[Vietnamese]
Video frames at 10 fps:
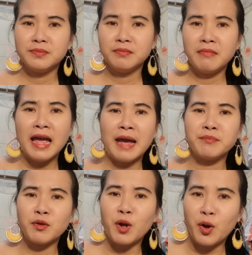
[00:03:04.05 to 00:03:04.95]
má ham
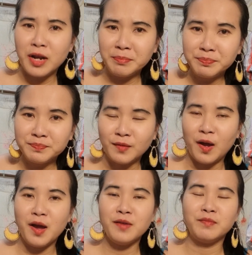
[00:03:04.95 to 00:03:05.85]
cháu nội lắm
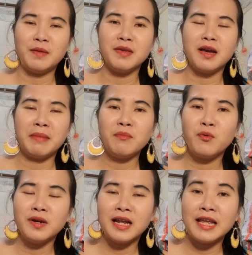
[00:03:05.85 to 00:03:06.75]
đó thì bây giờ má
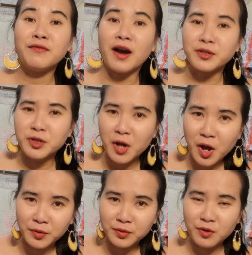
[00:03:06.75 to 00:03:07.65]
muốn à, lấy vợ cho con
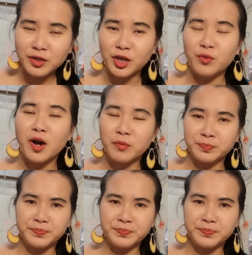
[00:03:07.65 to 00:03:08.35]
con chịu không